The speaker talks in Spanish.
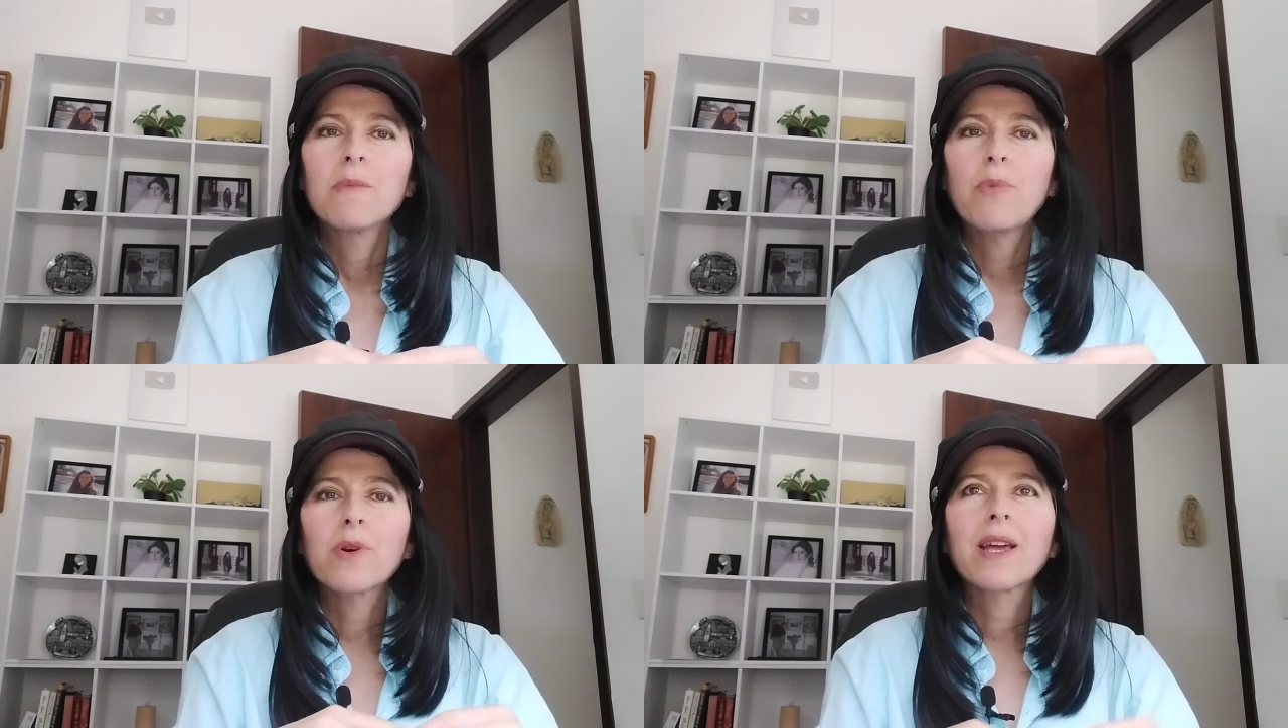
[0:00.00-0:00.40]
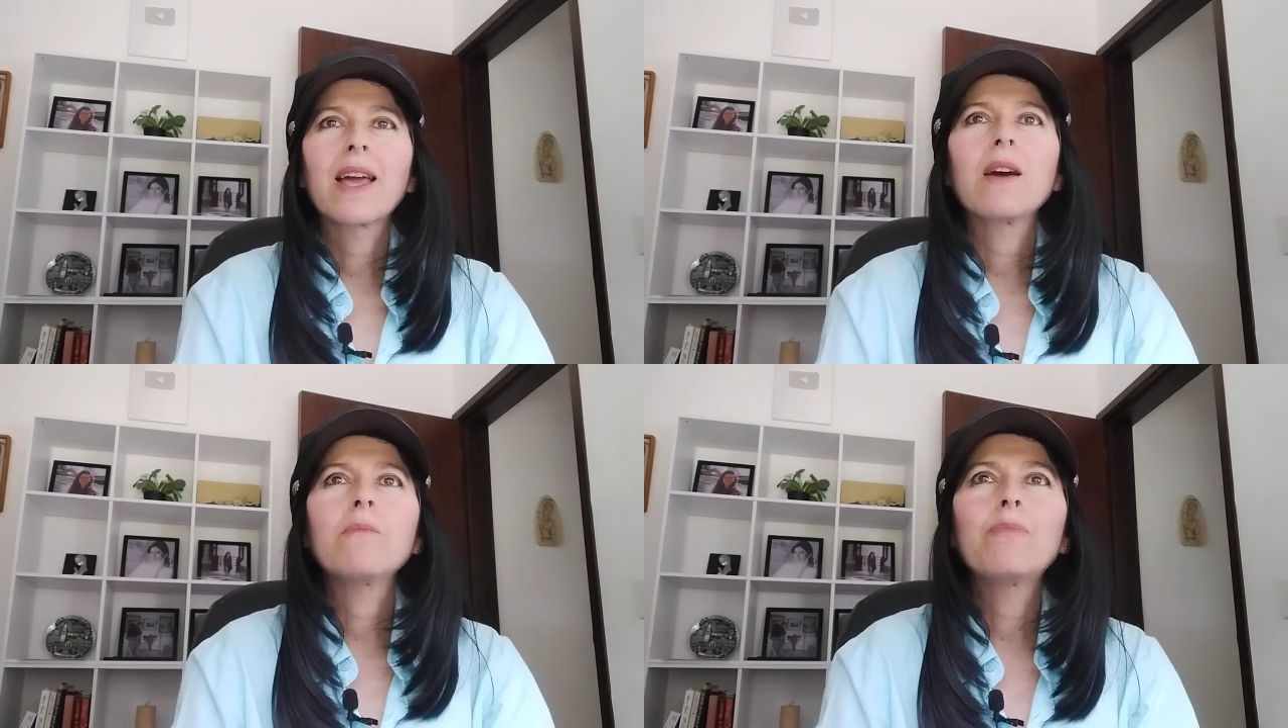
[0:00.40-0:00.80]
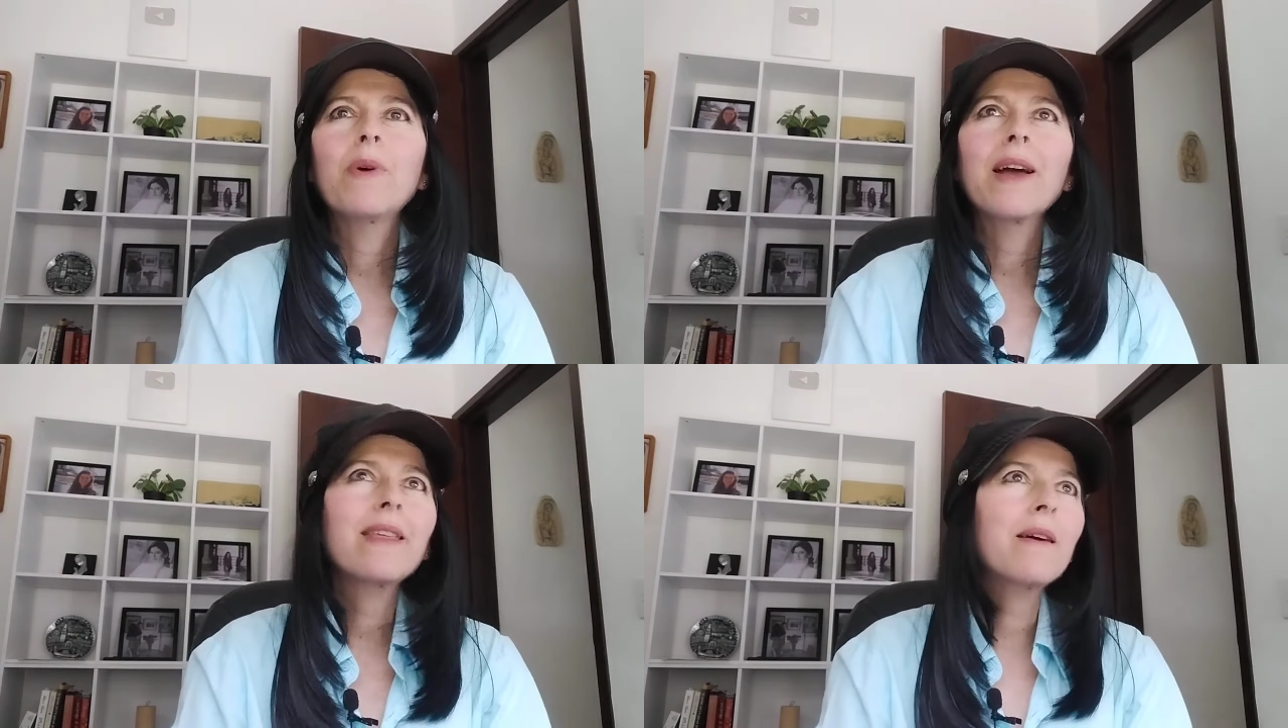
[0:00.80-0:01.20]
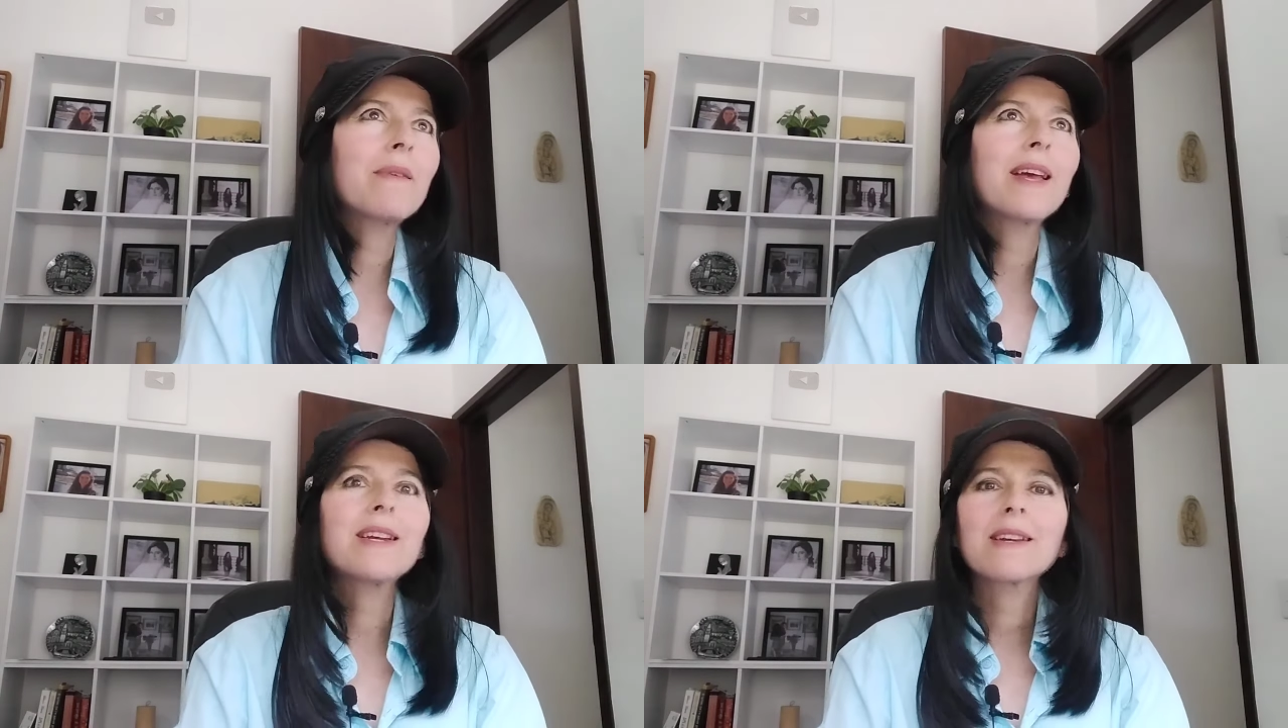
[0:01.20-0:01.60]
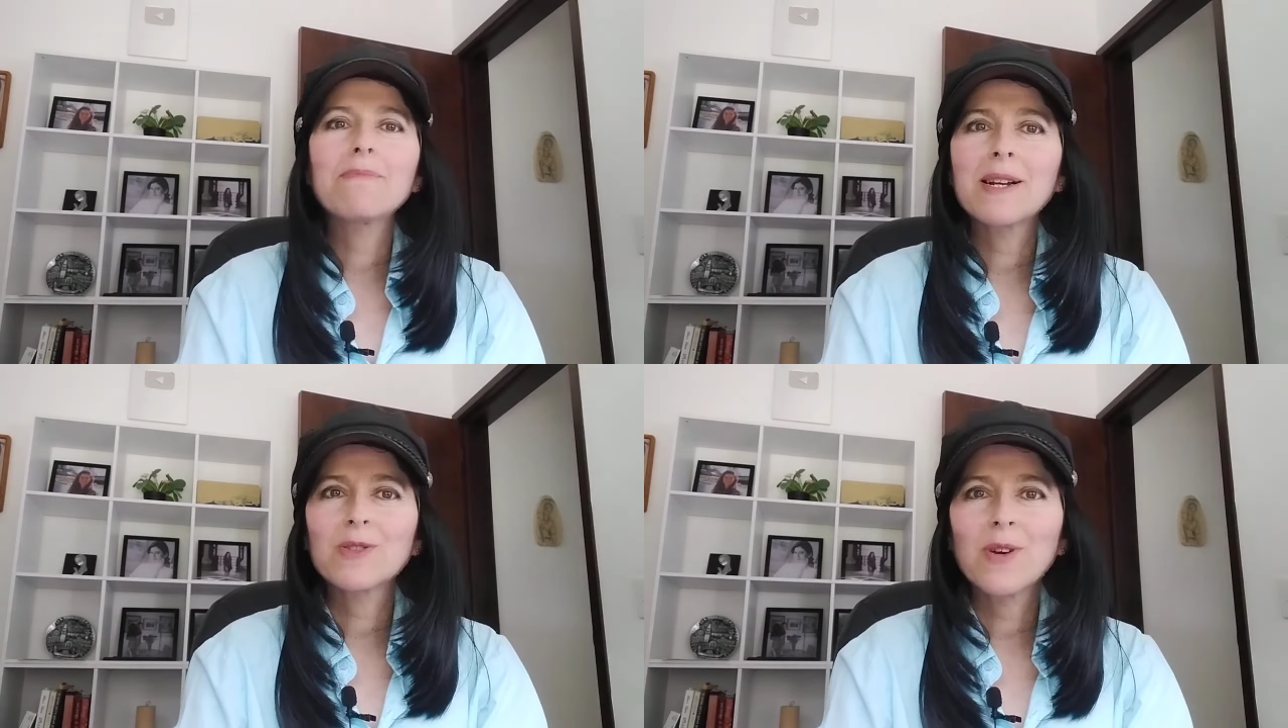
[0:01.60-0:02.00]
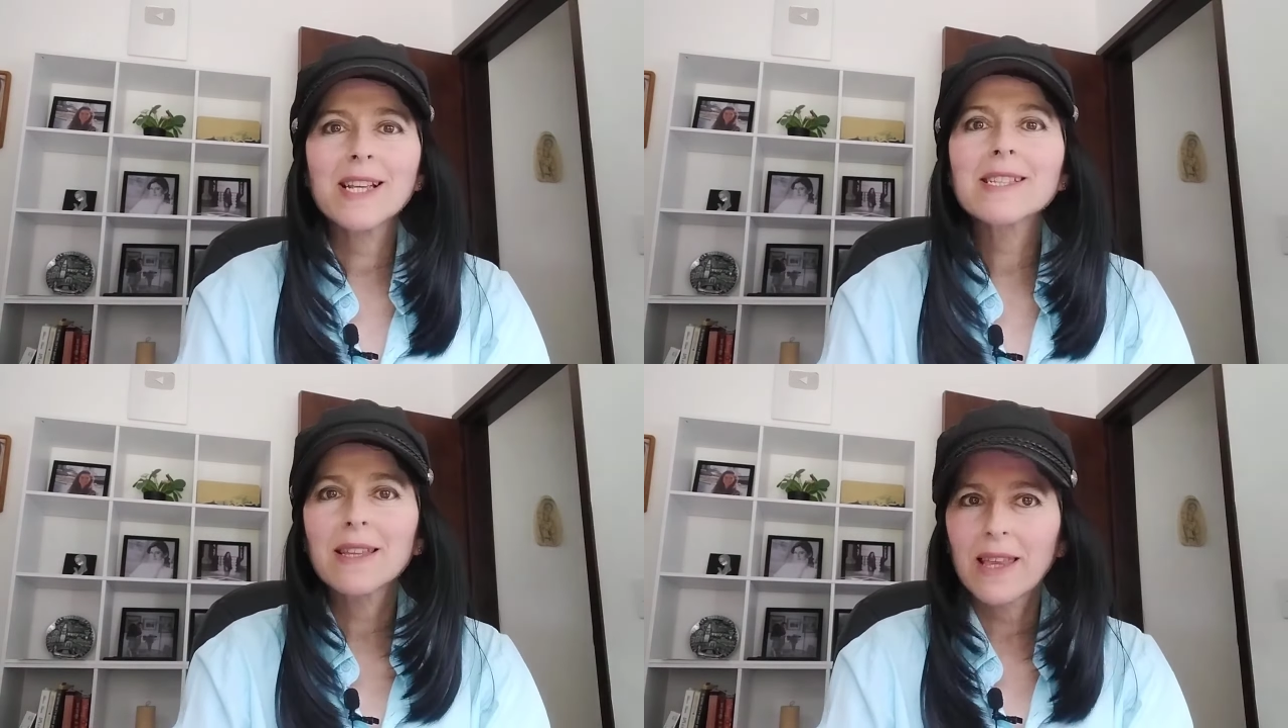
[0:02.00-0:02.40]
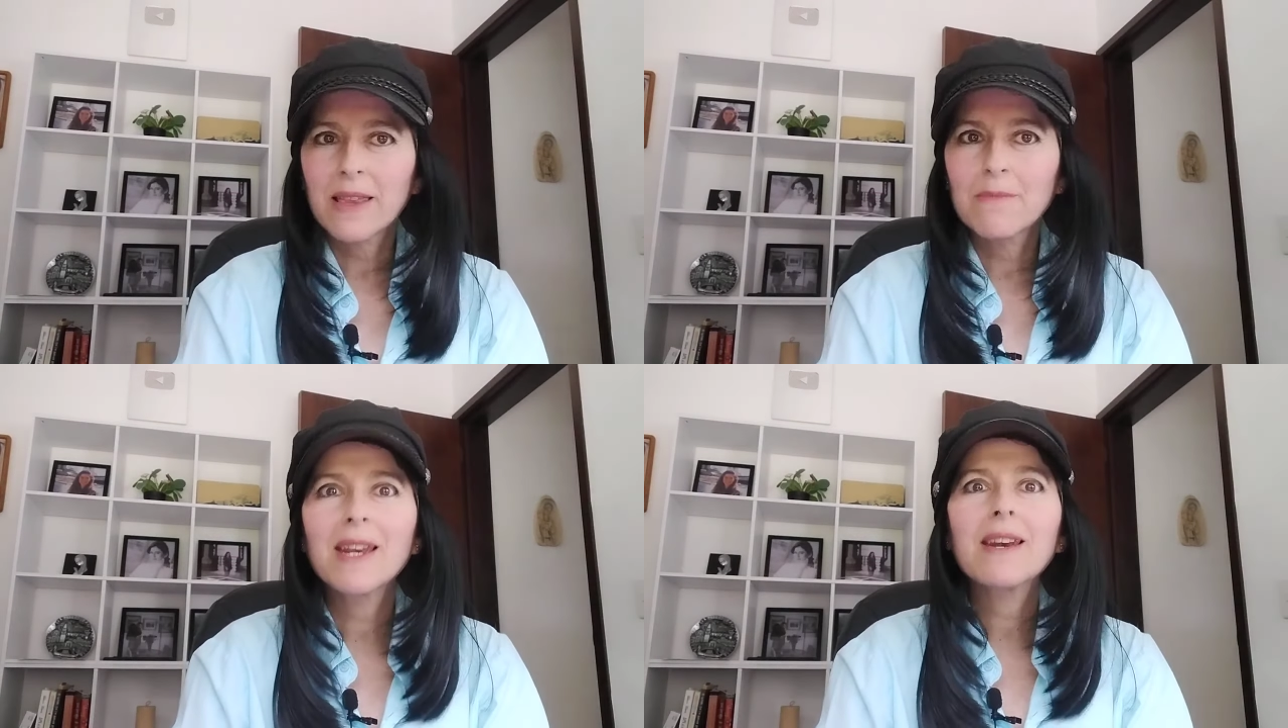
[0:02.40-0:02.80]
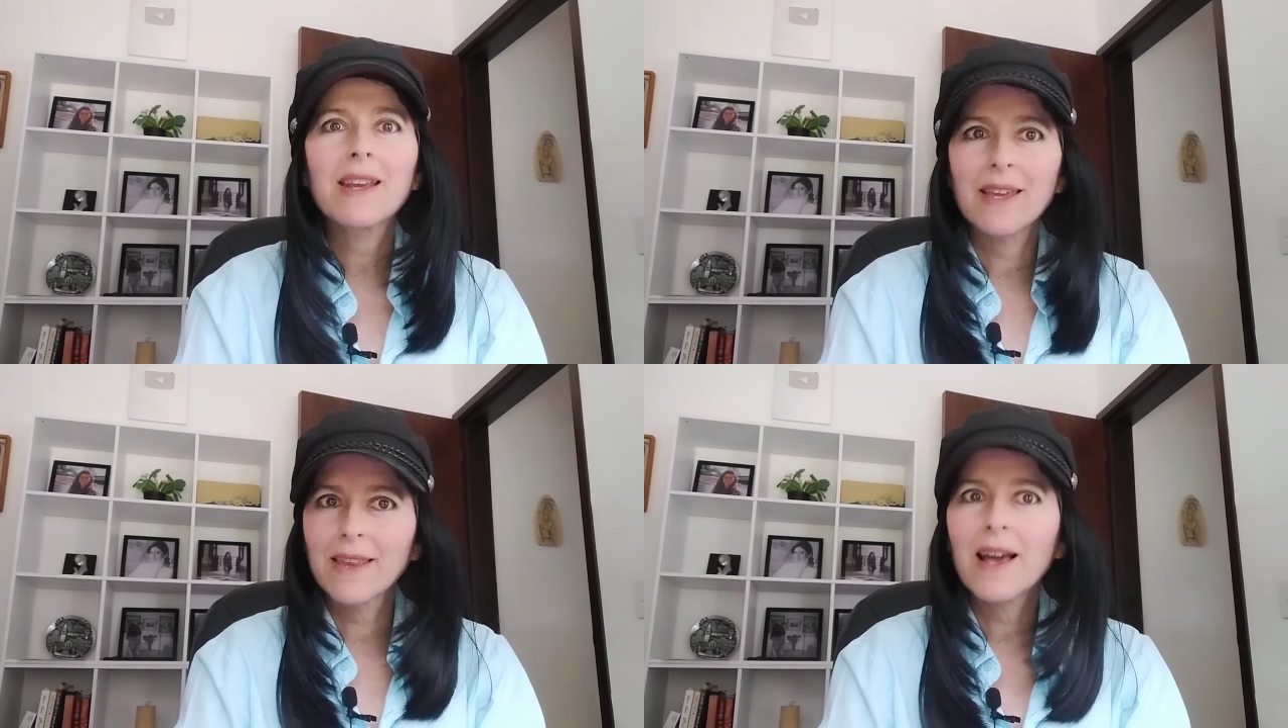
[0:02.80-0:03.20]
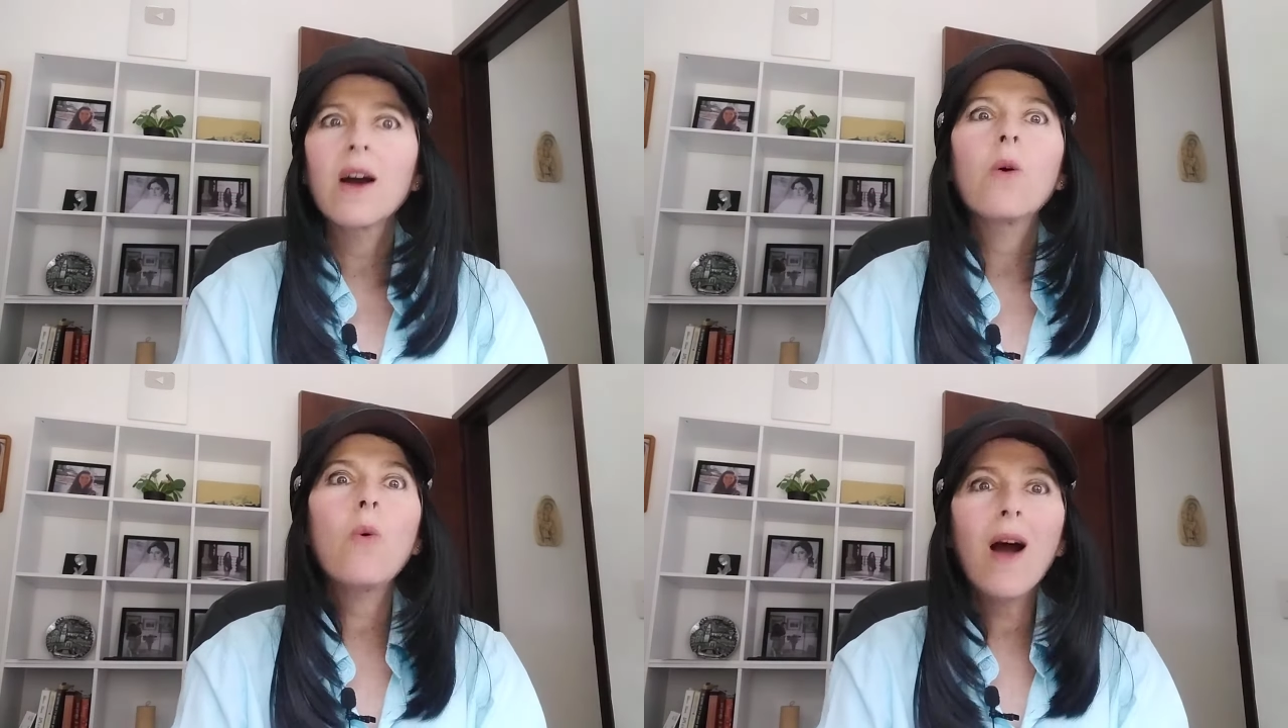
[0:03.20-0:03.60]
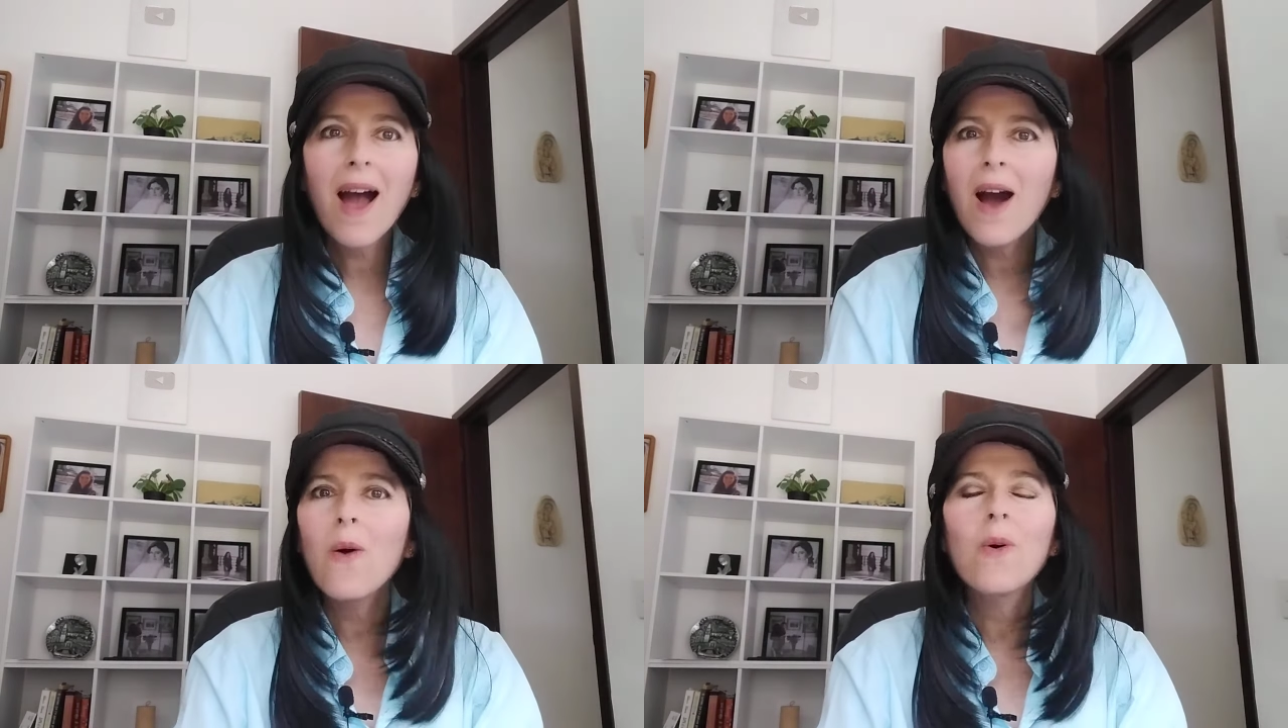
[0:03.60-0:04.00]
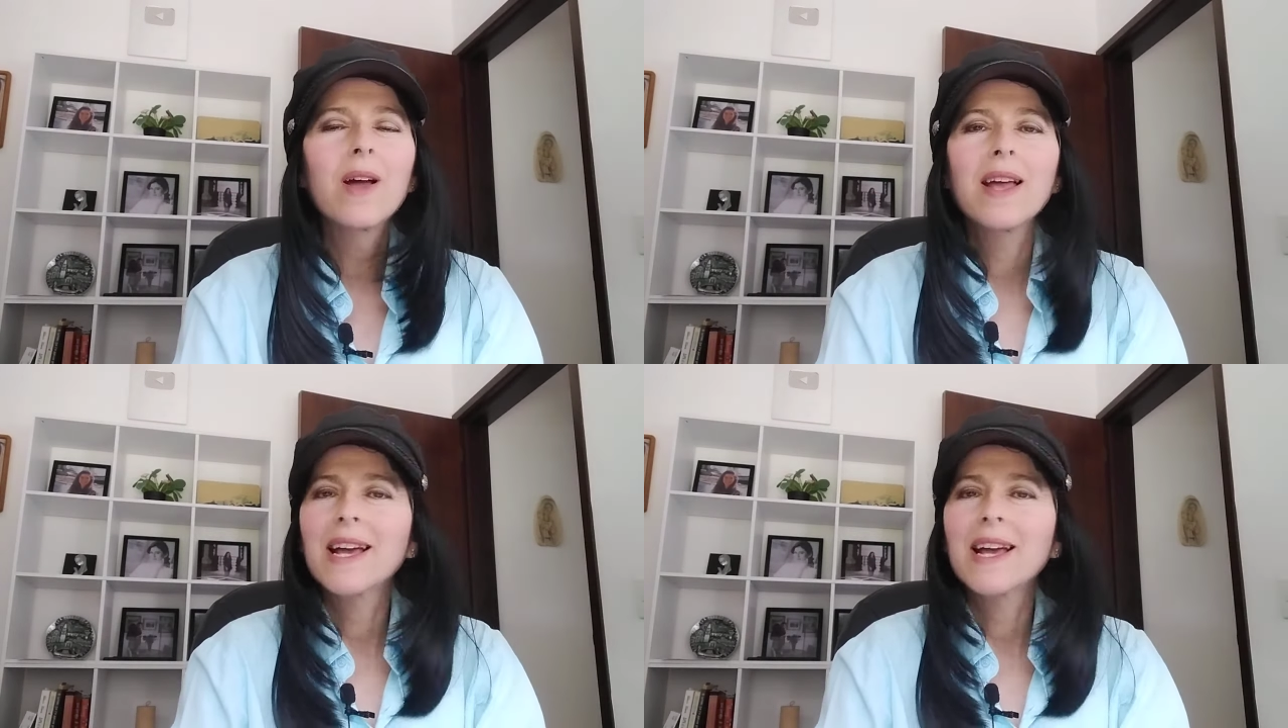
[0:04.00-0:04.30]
porque puede haber personas que te admiren y que digan, wow,